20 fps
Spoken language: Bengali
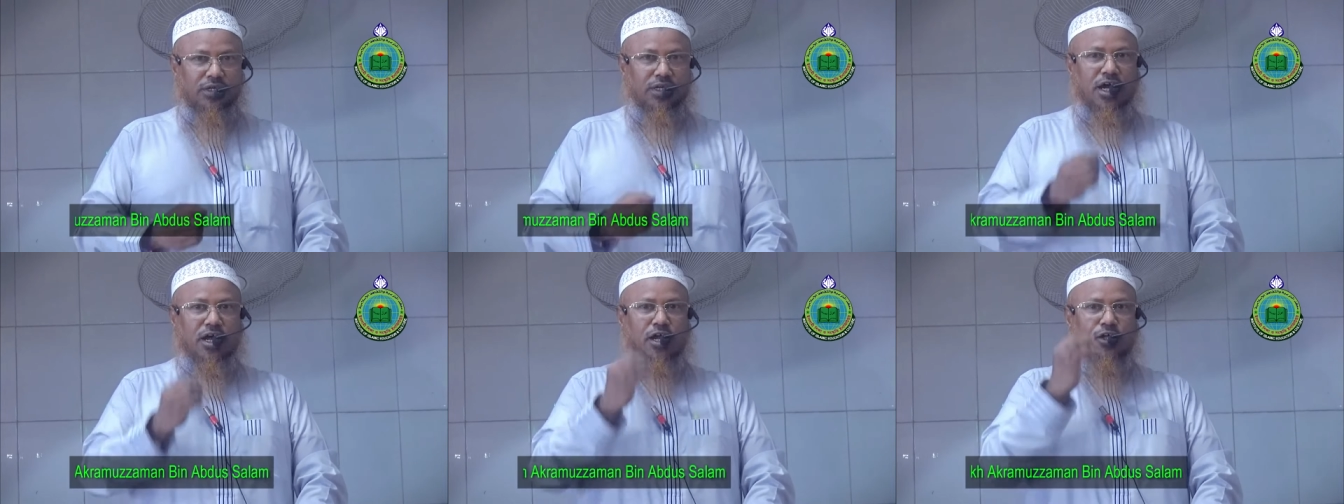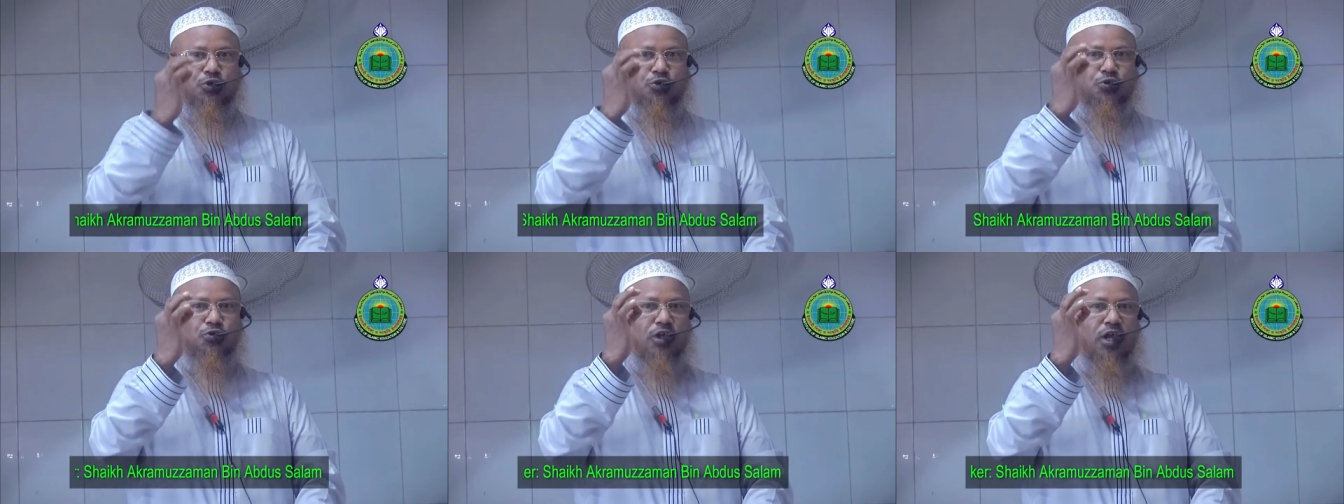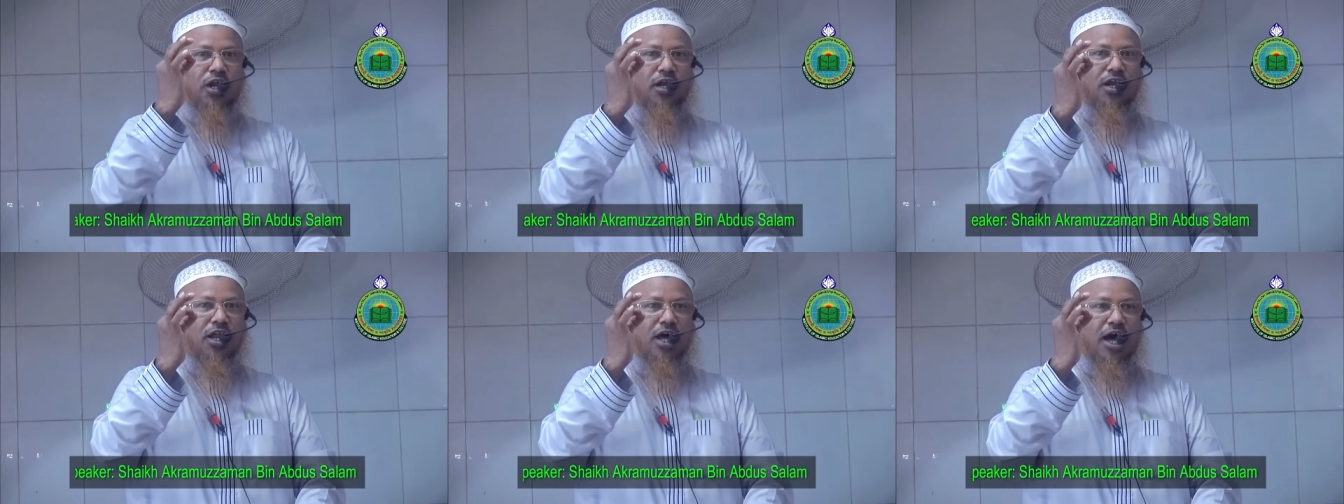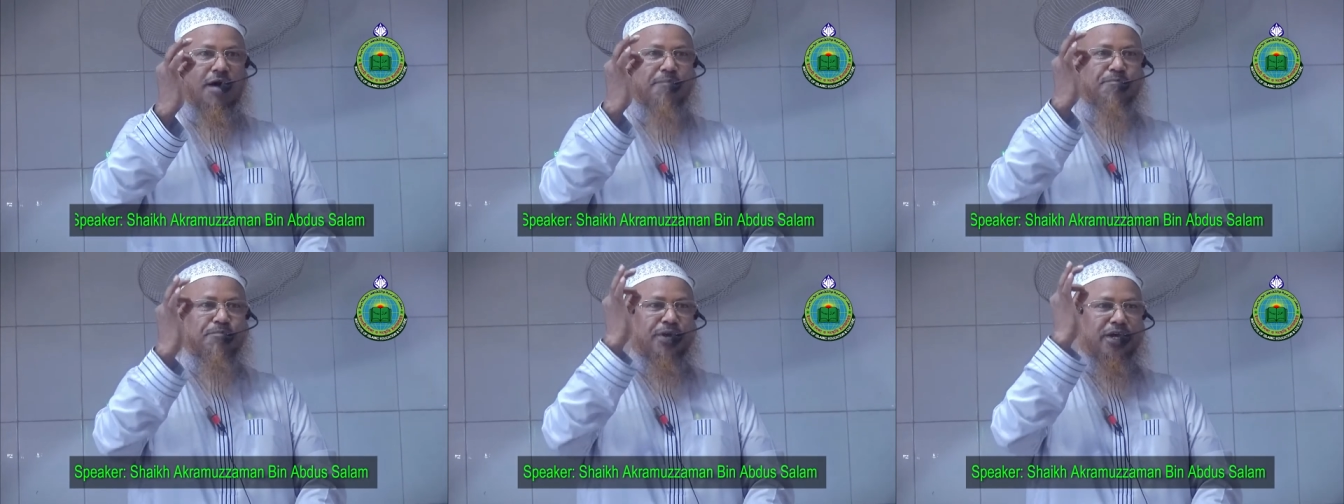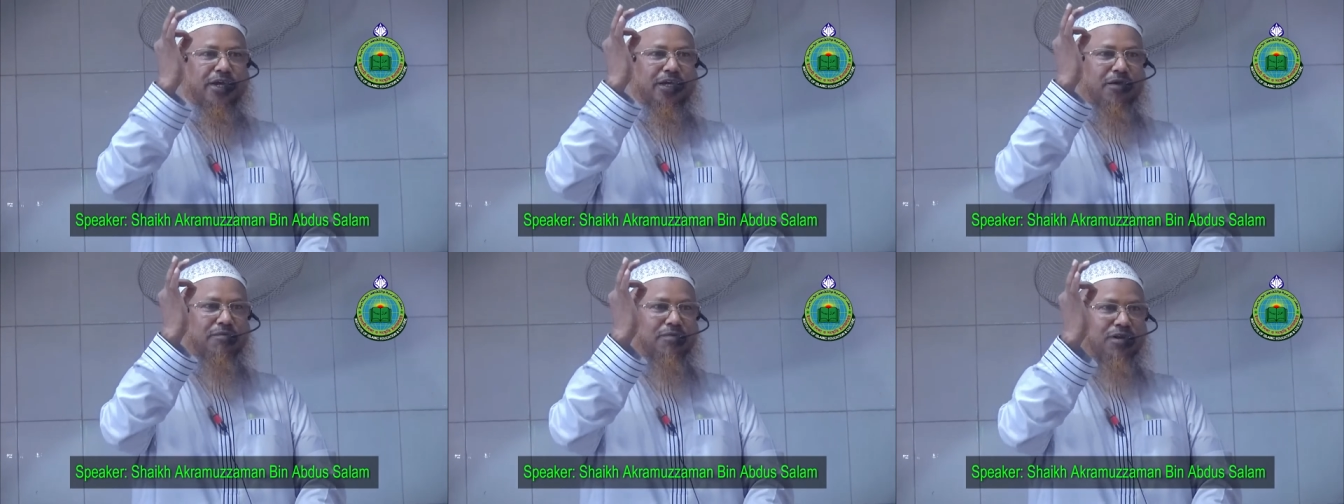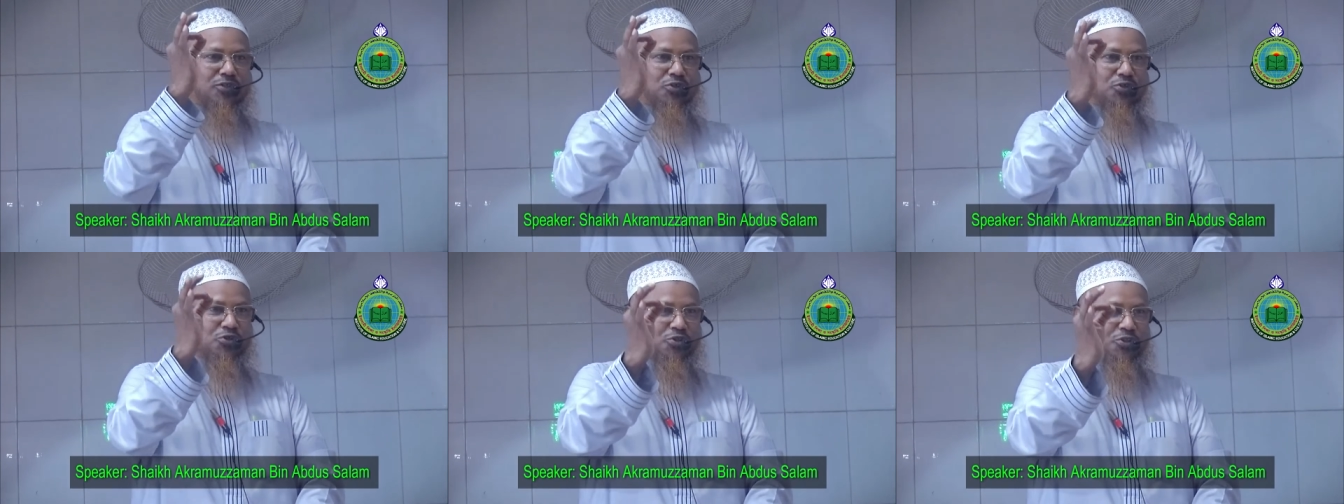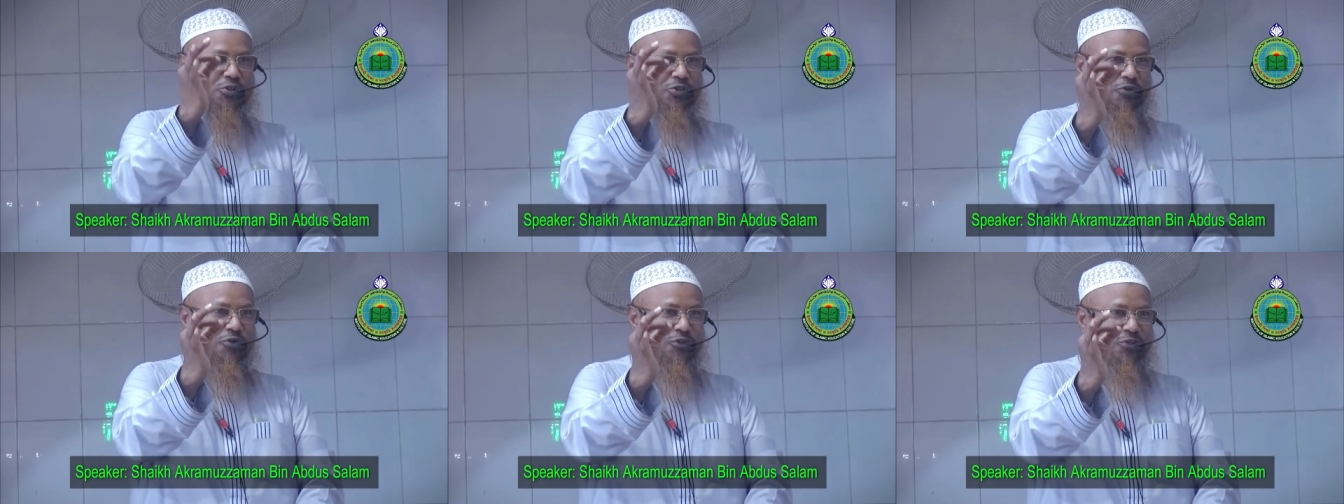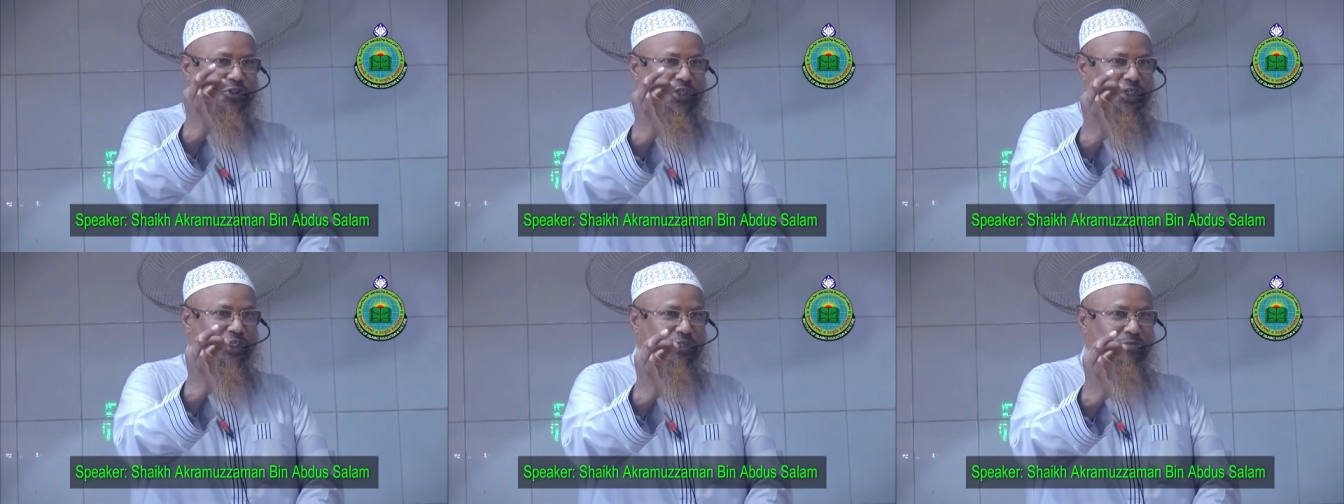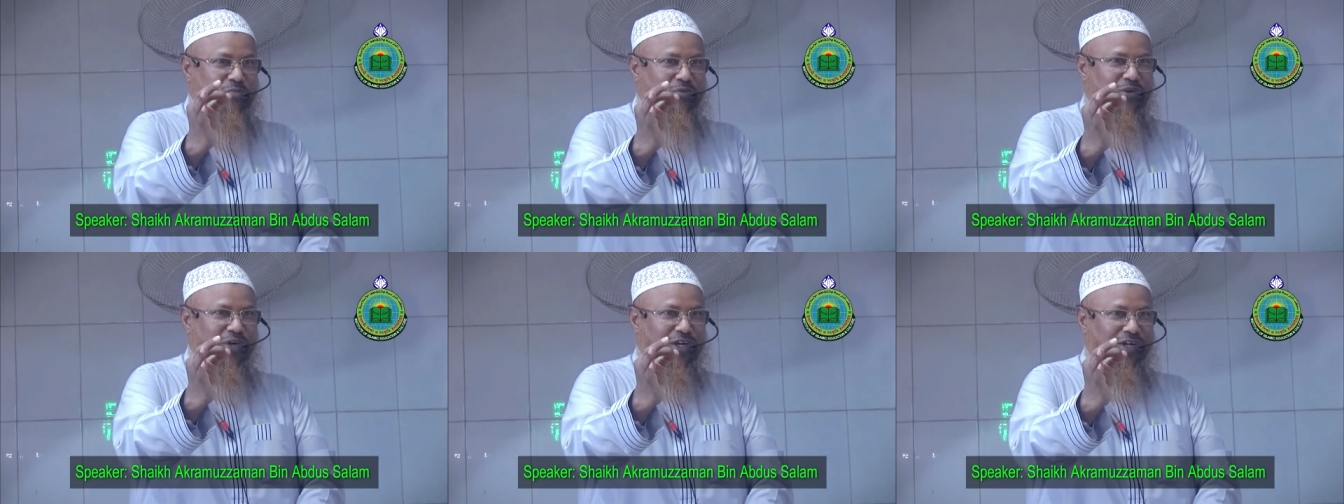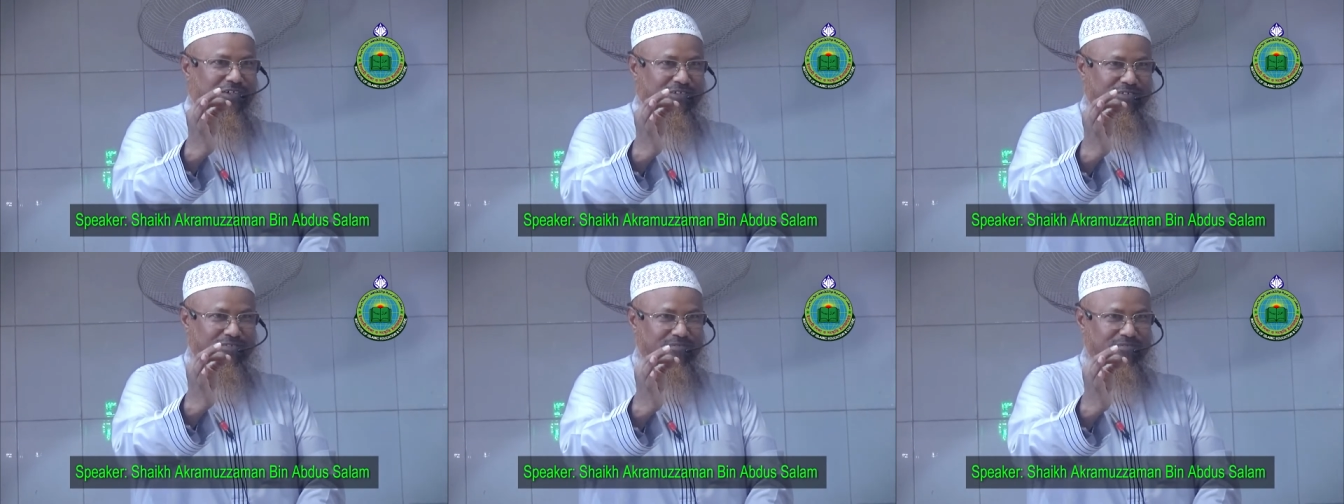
ইয়ারসুল্লাহ আপনাকে আমরা যুদ্ধ করতেই দিব না